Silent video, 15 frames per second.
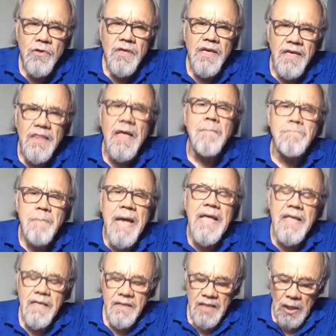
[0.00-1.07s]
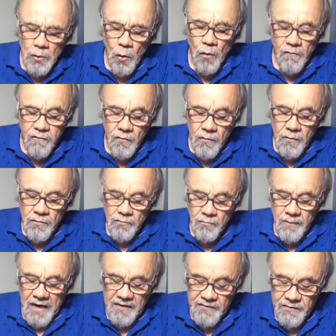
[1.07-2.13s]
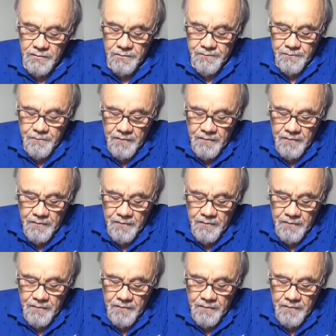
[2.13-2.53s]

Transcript: e também, de novo, no Brasil.